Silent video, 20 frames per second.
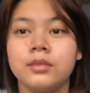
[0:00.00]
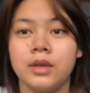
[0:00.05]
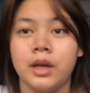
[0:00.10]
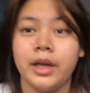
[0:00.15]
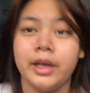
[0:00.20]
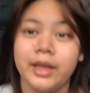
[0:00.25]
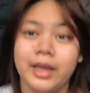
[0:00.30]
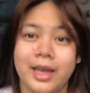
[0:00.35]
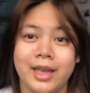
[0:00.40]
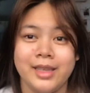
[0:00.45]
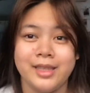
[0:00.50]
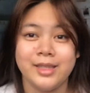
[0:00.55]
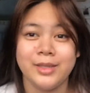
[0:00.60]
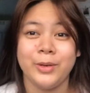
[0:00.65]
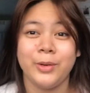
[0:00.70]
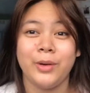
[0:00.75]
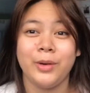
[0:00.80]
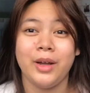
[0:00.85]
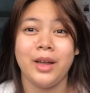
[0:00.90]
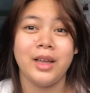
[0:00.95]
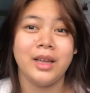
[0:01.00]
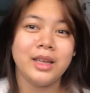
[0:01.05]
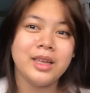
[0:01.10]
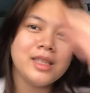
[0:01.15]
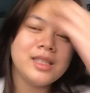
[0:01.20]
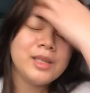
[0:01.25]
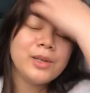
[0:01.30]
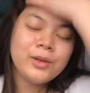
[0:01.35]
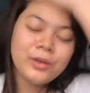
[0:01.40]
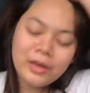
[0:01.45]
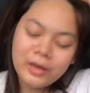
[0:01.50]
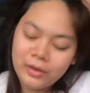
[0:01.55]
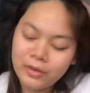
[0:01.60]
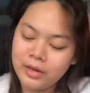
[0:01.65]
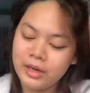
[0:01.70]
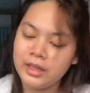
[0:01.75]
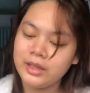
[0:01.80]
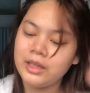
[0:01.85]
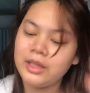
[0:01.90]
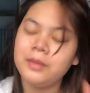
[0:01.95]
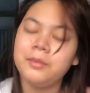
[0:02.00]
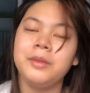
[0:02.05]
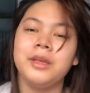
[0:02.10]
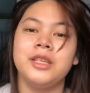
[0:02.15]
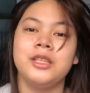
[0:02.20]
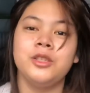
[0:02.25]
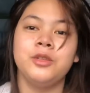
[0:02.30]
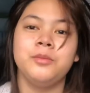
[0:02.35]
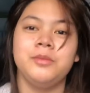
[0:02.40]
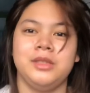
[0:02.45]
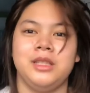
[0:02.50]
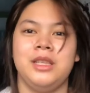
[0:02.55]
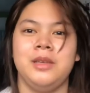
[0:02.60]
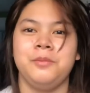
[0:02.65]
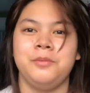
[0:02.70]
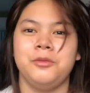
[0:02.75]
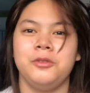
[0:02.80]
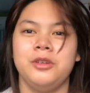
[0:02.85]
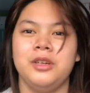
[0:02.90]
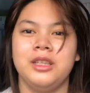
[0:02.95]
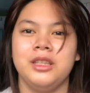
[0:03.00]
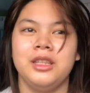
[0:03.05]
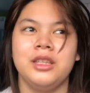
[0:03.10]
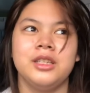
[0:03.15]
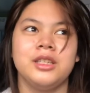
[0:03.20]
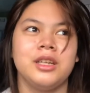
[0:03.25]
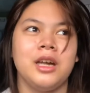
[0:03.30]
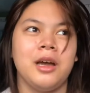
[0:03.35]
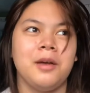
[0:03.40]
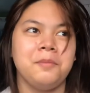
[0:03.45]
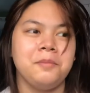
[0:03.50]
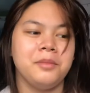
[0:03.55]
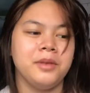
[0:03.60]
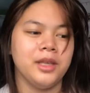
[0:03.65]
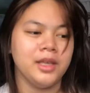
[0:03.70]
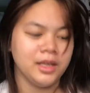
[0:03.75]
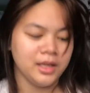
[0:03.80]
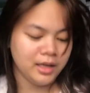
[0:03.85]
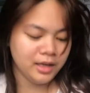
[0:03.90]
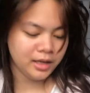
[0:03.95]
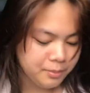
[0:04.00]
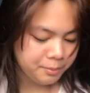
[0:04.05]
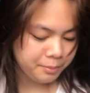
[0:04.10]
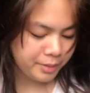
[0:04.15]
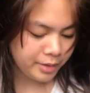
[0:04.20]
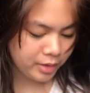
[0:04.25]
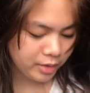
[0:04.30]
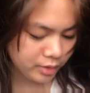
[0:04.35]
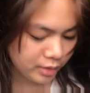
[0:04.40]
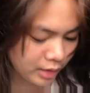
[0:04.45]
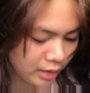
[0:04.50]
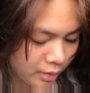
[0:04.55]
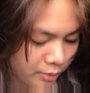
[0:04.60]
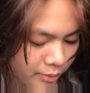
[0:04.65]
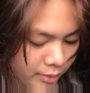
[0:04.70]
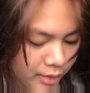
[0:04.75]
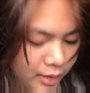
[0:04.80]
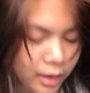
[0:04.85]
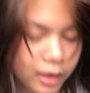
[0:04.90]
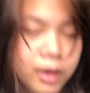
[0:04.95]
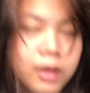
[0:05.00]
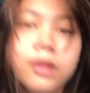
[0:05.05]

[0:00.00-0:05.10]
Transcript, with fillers: Hi guys, so kakagising ko lang ulit. And may dumating po ulit na Shopee. Pero dalawa lang.